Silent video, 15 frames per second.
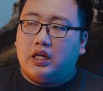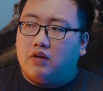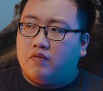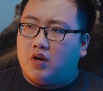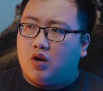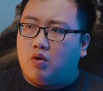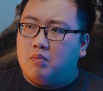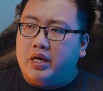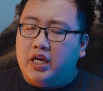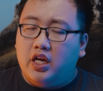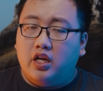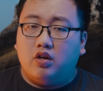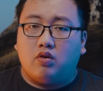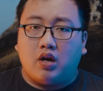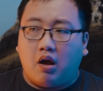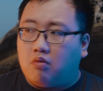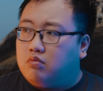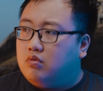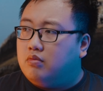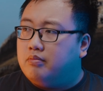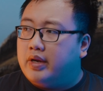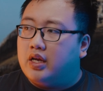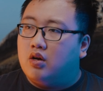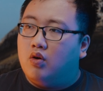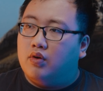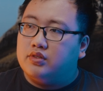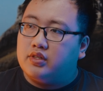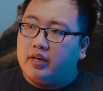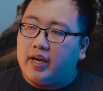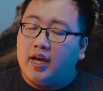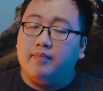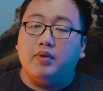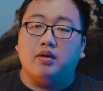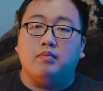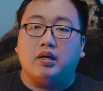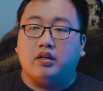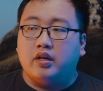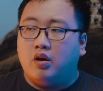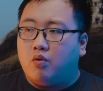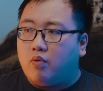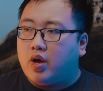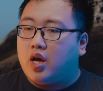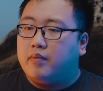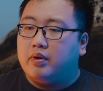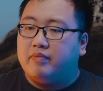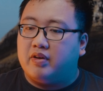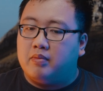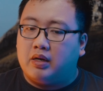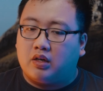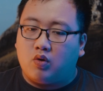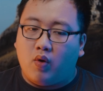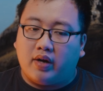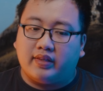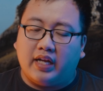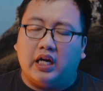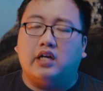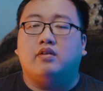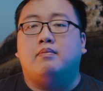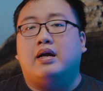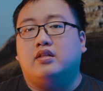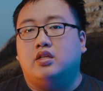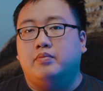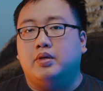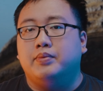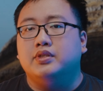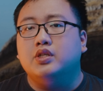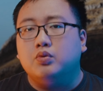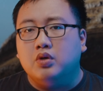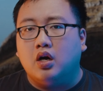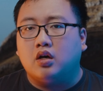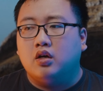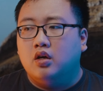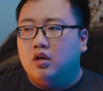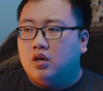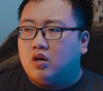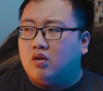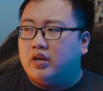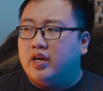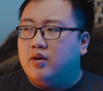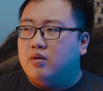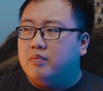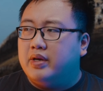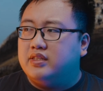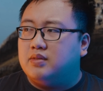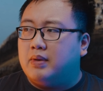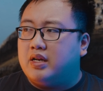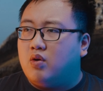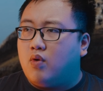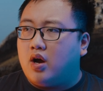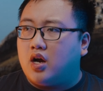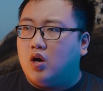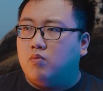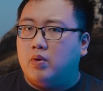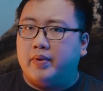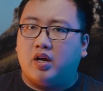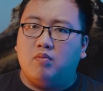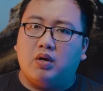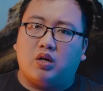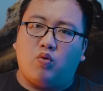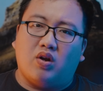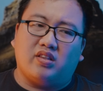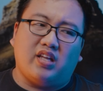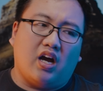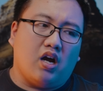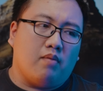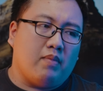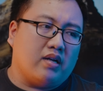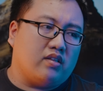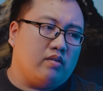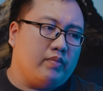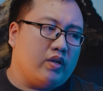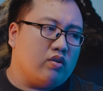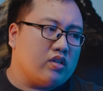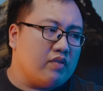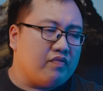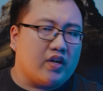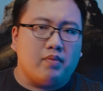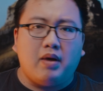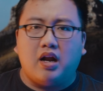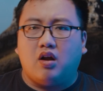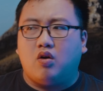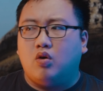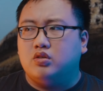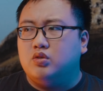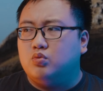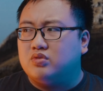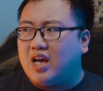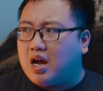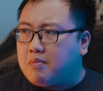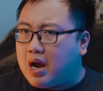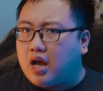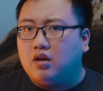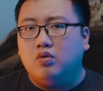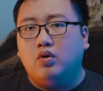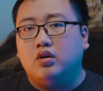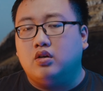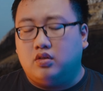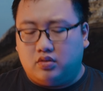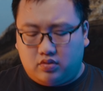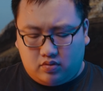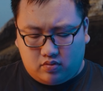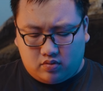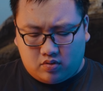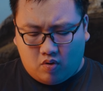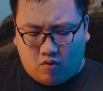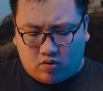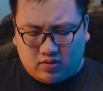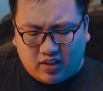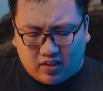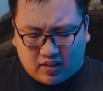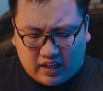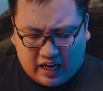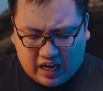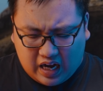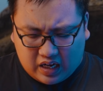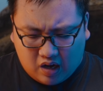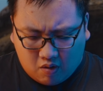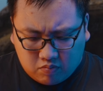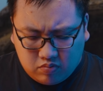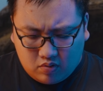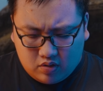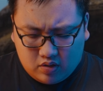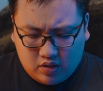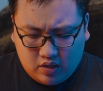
Và nó bí, nó nóng. Mình ngồi chơi game, mình bật điều hòa, mình phải bật quạt thẳng ở mặt thì mình mới chịu được. Còn nếu mà mình chỉ bật điều hòa không mà mình không bật quạt thẳng ở mặt thì mình nói thật với các bạn là khó chịu dã man luôn, nó rất là nóng.